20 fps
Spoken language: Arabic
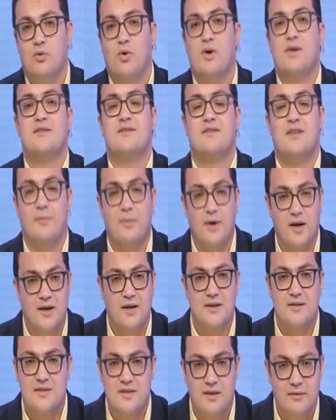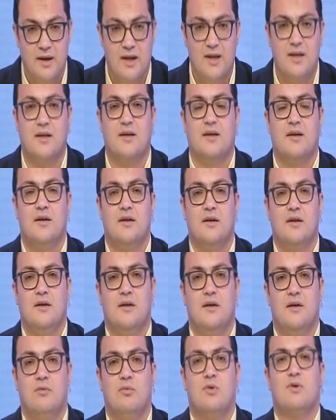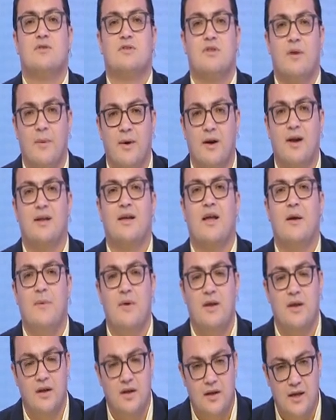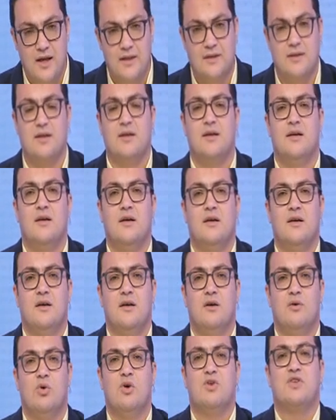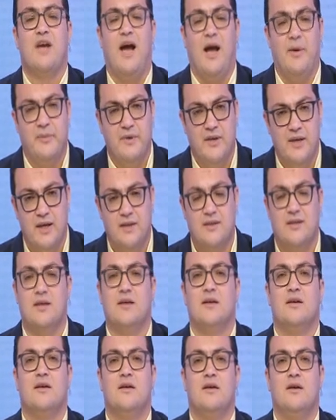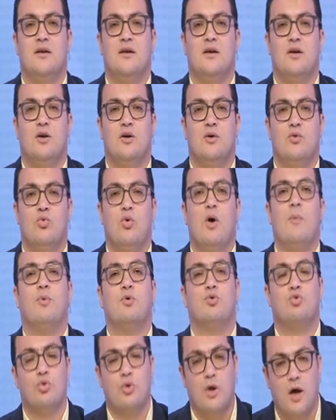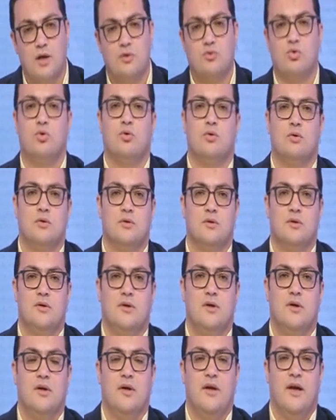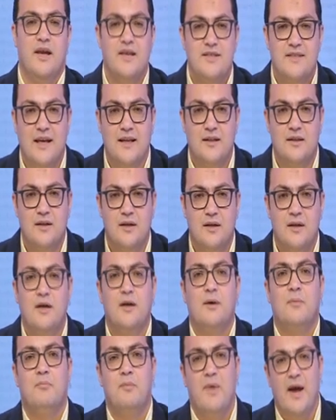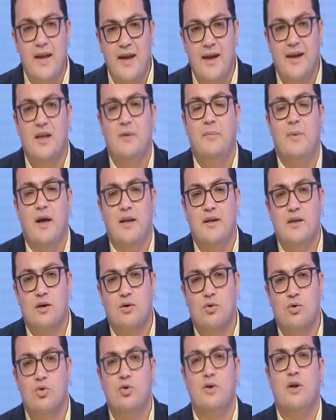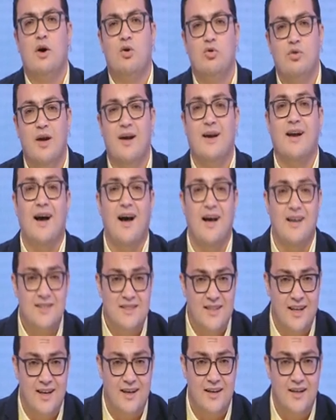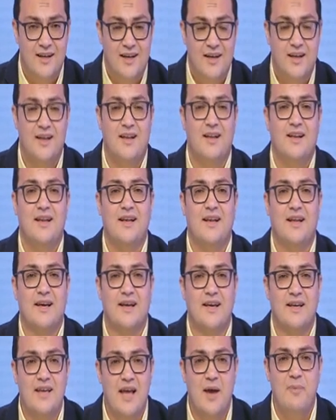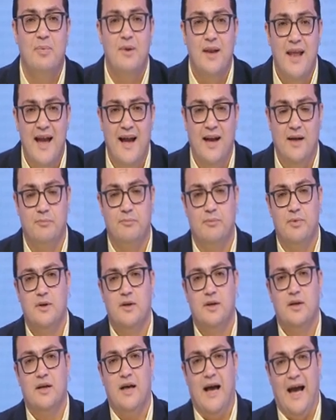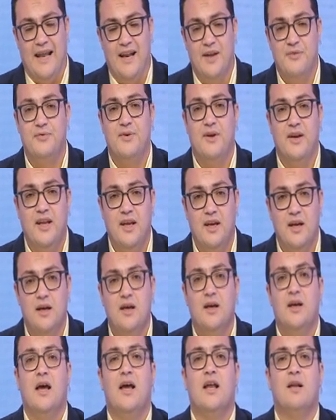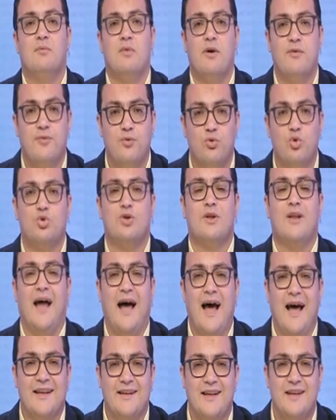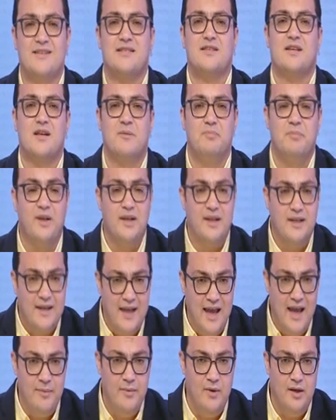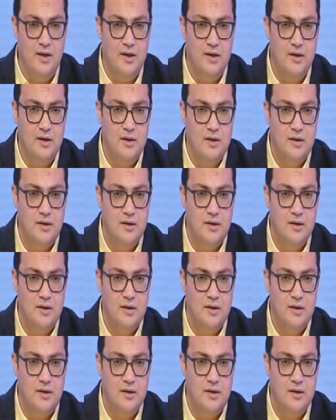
واستمر الزمالك واستمرت جماهيريته وشعبيته وبطولاته إذا ما يجب أن يكون هناك أثر لغياب لاعب على فريق المفروض العناصر بالكامل